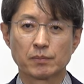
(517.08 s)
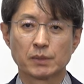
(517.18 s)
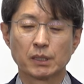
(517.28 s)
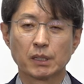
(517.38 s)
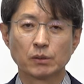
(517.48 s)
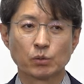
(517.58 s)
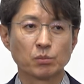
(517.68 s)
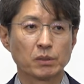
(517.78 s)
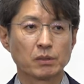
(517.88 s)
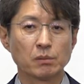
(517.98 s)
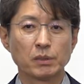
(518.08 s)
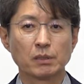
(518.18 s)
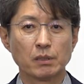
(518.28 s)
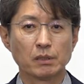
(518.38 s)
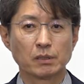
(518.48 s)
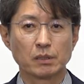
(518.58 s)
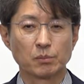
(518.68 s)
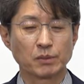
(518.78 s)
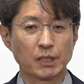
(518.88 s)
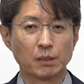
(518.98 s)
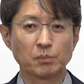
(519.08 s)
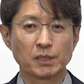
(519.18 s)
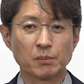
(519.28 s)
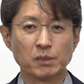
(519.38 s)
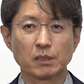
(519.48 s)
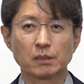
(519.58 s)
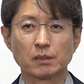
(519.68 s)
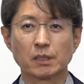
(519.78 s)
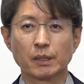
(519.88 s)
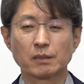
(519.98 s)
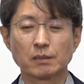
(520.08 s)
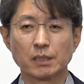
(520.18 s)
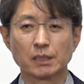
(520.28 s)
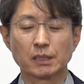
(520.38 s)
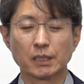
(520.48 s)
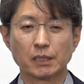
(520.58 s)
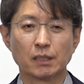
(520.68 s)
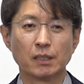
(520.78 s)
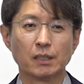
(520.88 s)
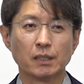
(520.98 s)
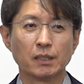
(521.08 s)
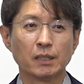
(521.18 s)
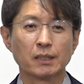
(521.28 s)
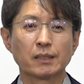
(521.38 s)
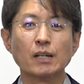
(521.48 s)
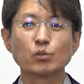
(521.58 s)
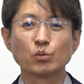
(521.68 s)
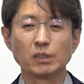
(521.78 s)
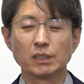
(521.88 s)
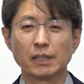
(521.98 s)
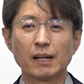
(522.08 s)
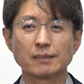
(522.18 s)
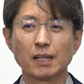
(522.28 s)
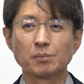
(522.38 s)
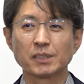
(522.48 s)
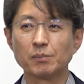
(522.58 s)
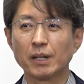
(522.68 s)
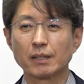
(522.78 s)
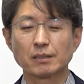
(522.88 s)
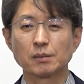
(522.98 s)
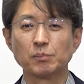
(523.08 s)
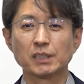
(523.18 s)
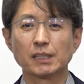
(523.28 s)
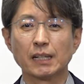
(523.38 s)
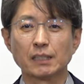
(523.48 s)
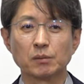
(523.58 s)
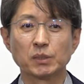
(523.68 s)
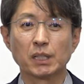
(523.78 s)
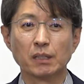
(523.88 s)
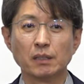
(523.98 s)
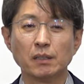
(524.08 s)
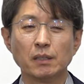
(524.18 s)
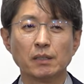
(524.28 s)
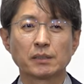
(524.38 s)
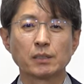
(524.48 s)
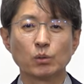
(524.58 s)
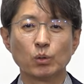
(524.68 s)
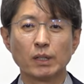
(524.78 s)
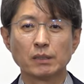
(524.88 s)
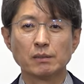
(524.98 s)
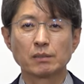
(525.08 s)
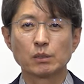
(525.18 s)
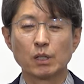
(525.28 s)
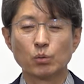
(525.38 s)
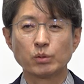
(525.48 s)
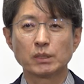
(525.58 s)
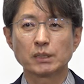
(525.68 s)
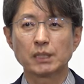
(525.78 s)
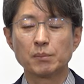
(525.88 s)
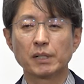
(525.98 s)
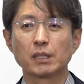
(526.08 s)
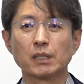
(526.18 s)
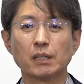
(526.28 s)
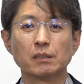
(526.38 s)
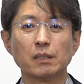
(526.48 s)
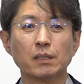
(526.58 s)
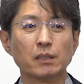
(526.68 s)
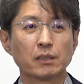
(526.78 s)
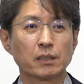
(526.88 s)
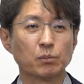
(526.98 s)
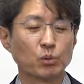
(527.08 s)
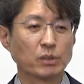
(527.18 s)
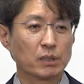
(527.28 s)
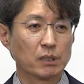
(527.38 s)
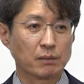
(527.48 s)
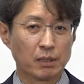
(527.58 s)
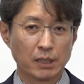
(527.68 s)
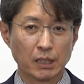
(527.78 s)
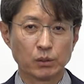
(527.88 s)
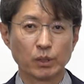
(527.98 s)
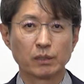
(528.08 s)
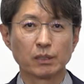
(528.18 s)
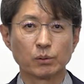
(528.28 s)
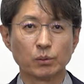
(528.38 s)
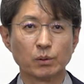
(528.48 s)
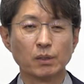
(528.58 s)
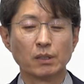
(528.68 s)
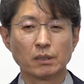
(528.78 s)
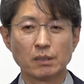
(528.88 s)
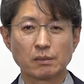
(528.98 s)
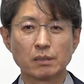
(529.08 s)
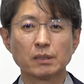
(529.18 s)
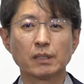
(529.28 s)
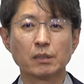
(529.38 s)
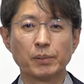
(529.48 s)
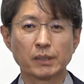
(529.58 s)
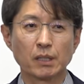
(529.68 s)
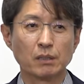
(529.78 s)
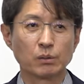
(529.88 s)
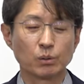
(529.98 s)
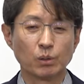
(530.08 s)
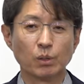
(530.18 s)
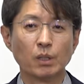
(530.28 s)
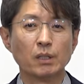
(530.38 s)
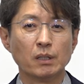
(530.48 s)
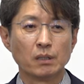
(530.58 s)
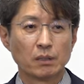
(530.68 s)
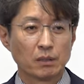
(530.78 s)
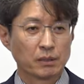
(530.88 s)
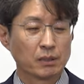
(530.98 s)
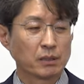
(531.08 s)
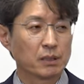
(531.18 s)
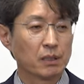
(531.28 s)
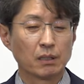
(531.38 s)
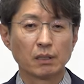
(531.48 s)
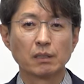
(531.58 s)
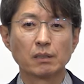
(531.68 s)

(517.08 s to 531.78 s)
제가 조금 전에 네. 설명드린 것처럼 사업 참여 계획서라는 게 단순히 나 사업 참여하겠습니다가 아닙니다. 신공항 건설과 구적지 개발에 대한 기본적인 설계가 되어야 되고 그 설계를 바탕으로 실제